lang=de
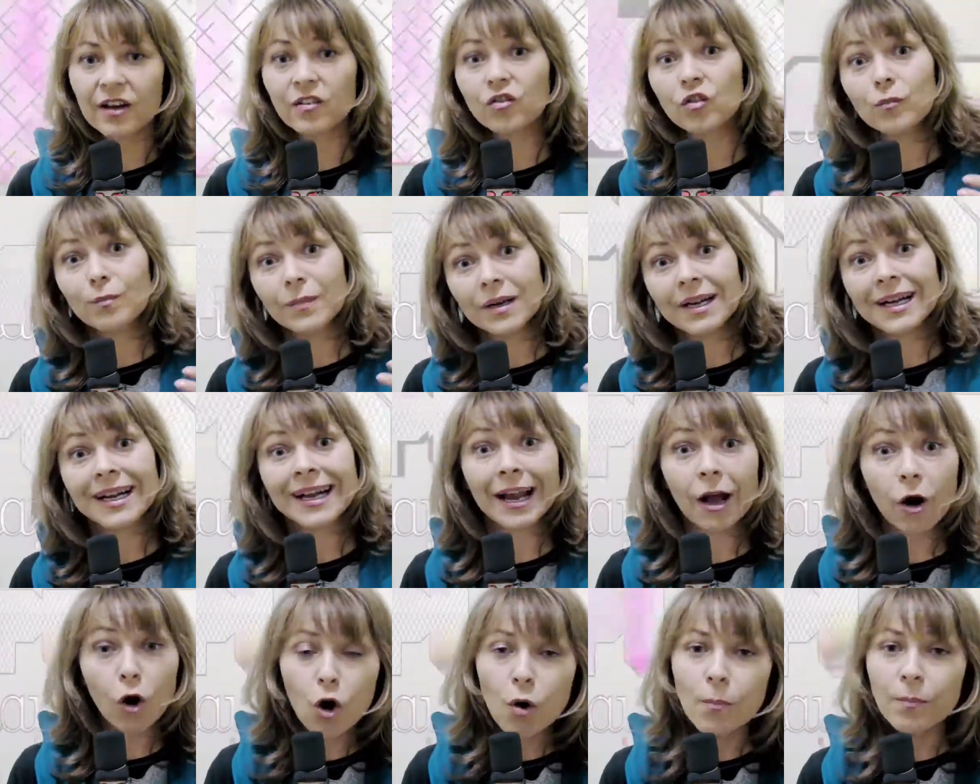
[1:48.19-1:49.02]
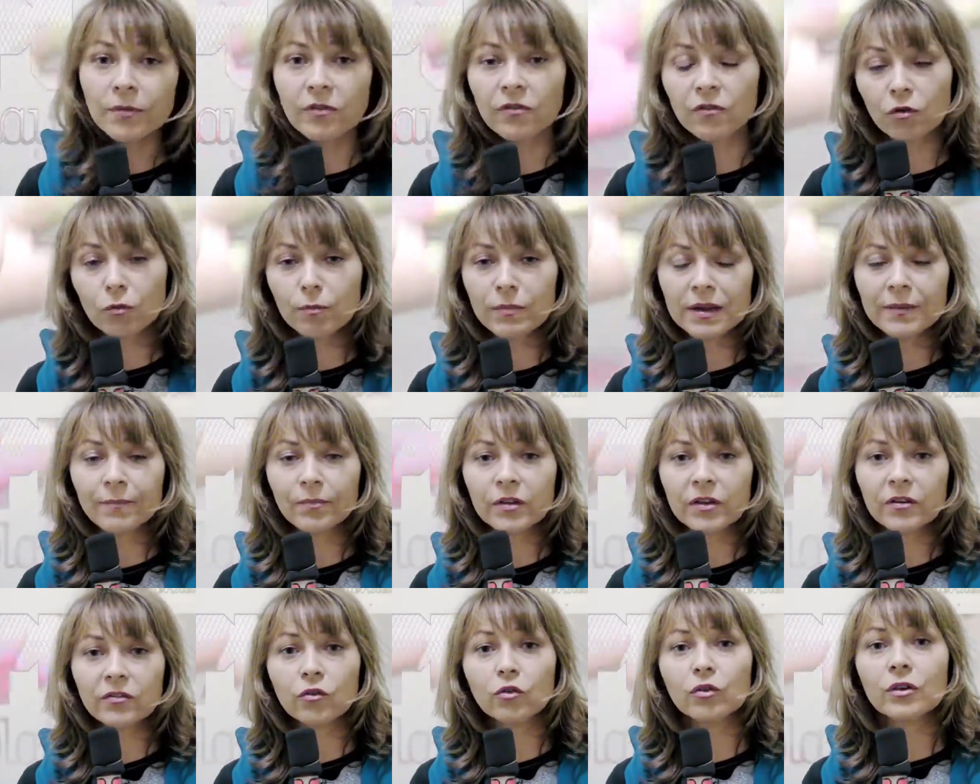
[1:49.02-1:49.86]
Also man glaubt
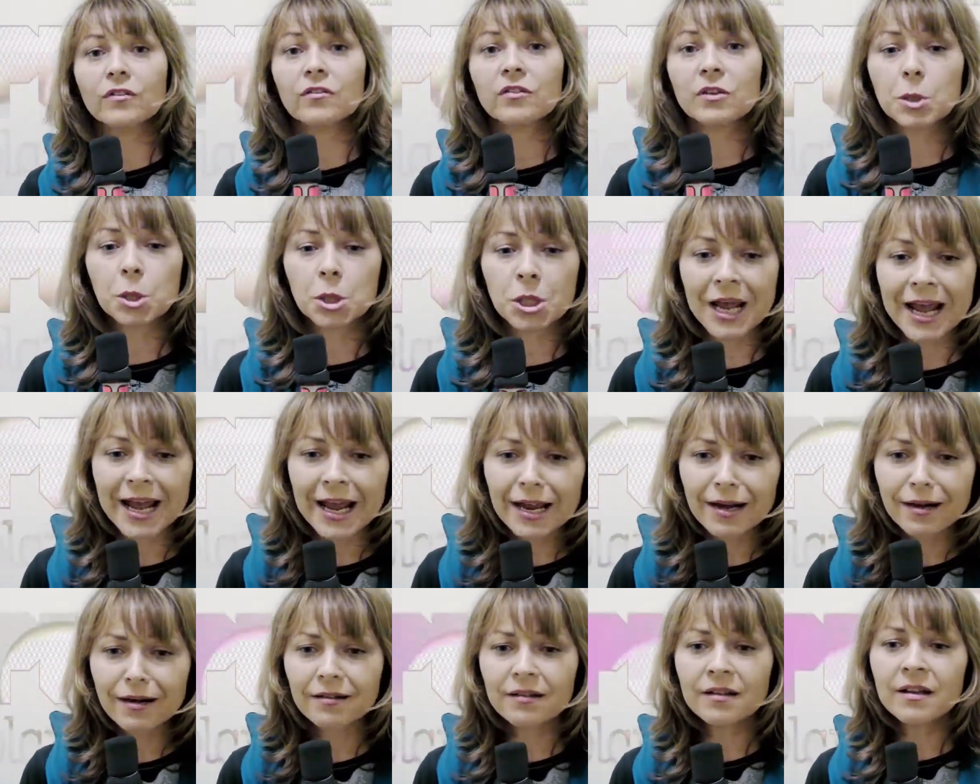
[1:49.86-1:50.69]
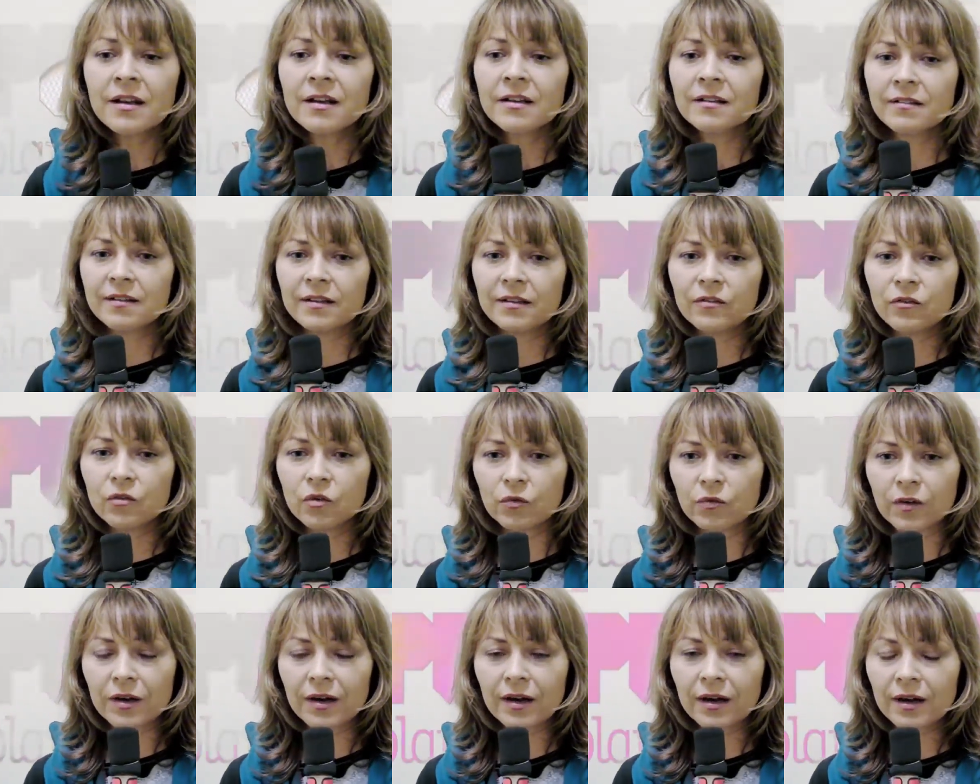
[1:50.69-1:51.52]
zumindest oder sie scheinen sich zu
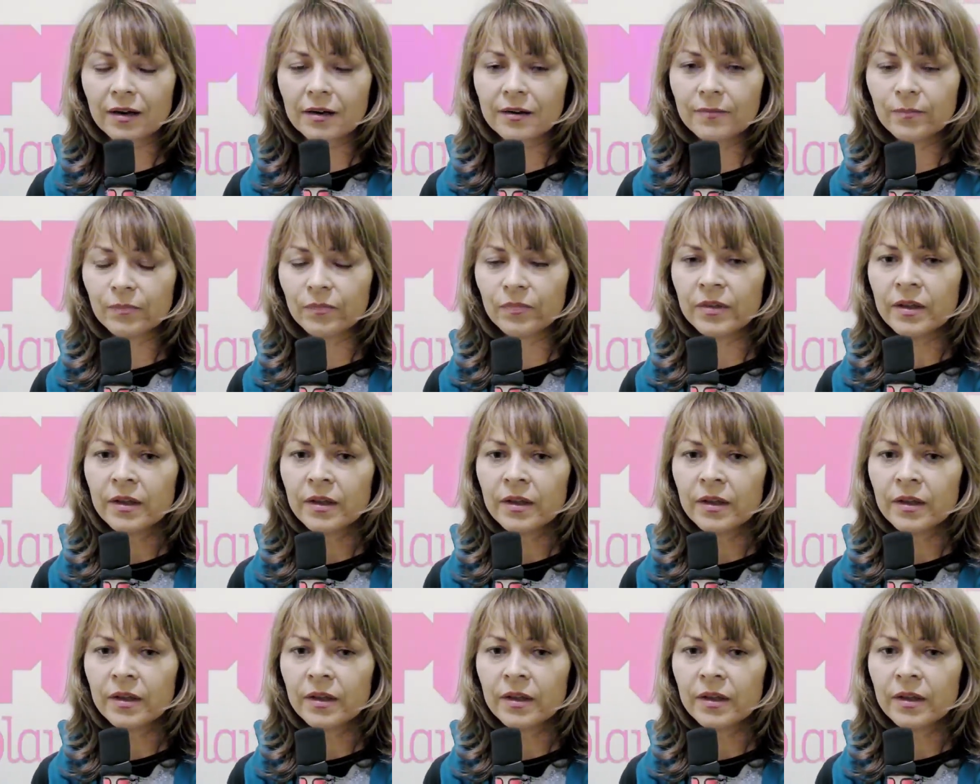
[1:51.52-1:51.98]
verhalten.